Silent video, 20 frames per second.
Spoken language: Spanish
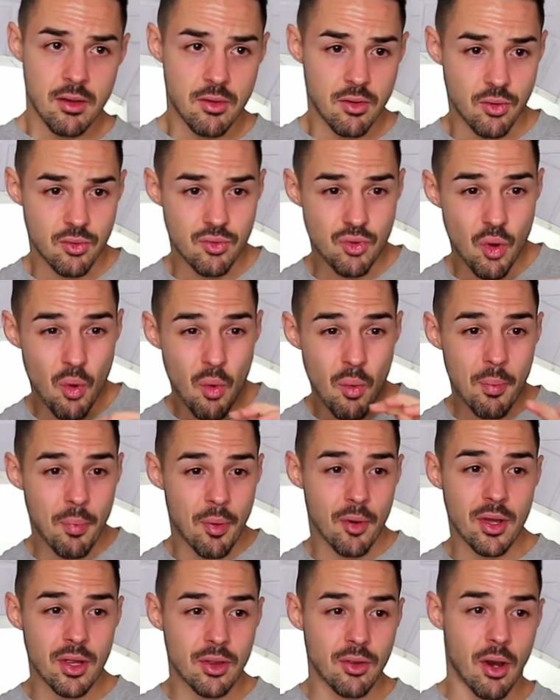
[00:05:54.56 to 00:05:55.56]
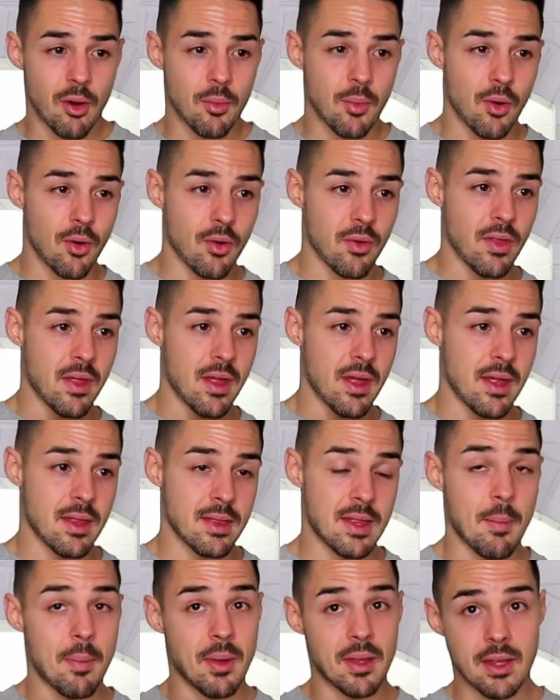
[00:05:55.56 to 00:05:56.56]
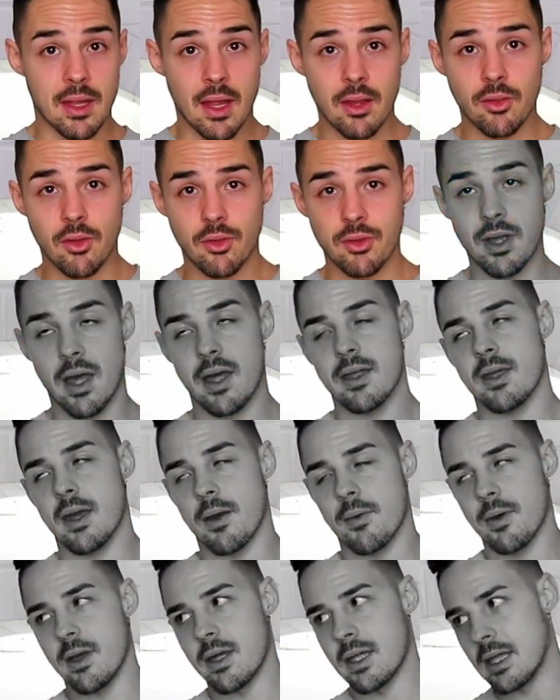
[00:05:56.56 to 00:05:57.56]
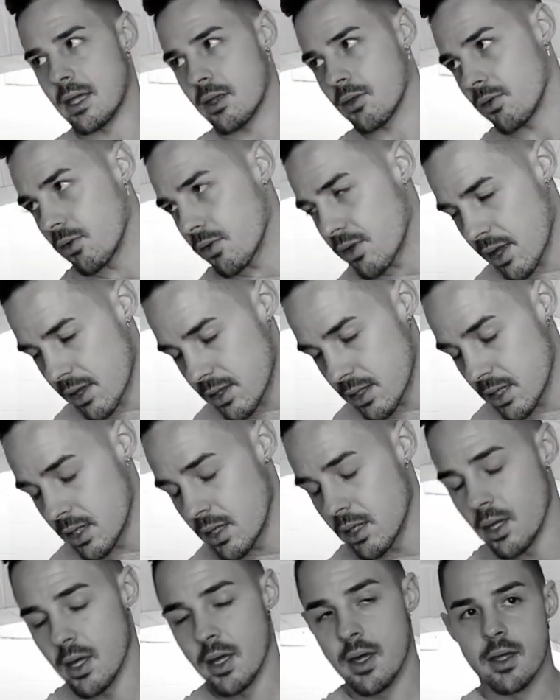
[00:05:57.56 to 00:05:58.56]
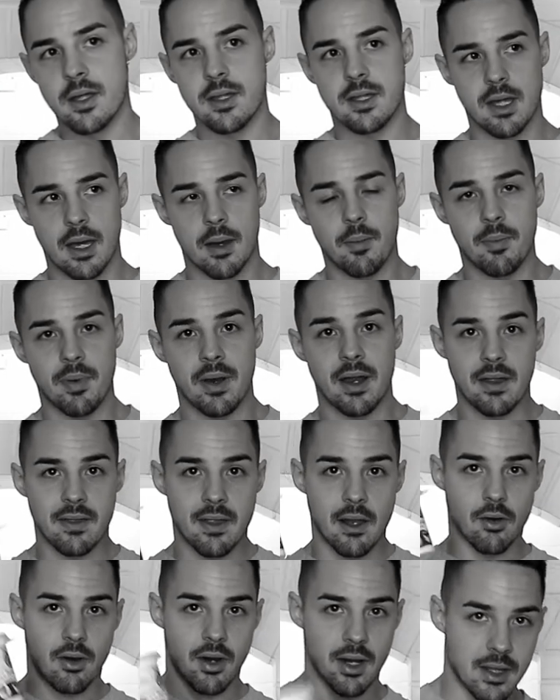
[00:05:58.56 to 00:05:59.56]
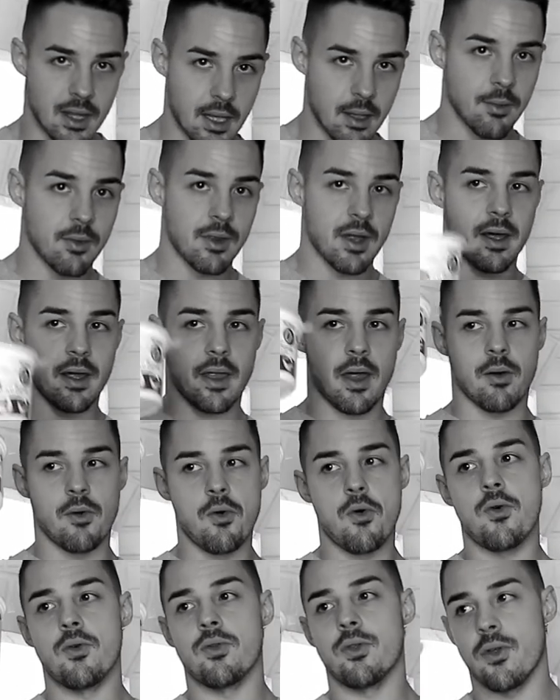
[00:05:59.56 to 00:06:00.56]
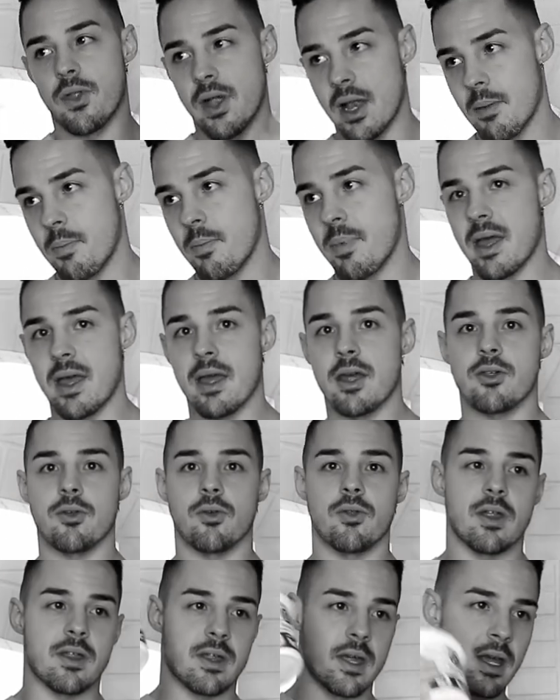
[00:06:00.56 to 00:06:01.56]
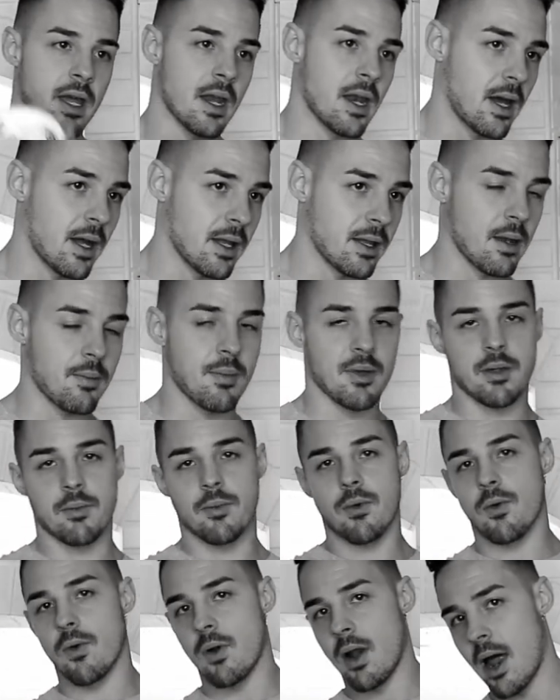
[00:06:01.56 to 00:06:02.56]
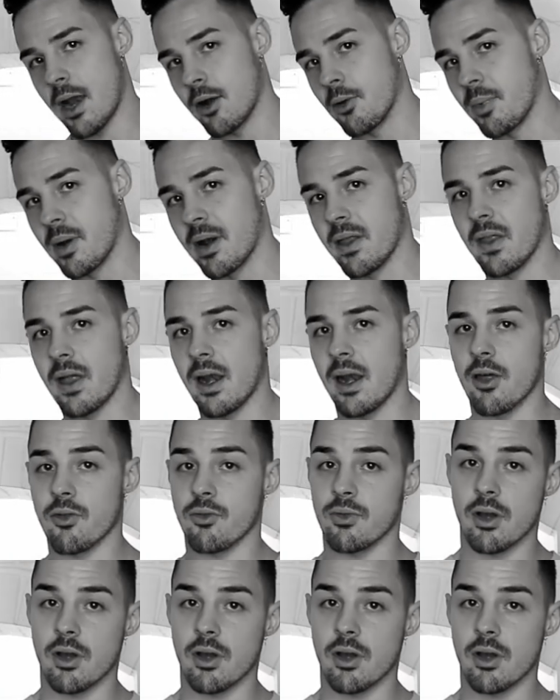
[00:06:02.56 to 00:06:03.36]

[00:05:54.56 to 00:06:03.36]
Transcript: con un poquito a lo mejor de, dependiendo, ya sabéis esto es así, siempre del objetivo de cada uno, del peso, de si quieren ganar masa muscular o perderla, es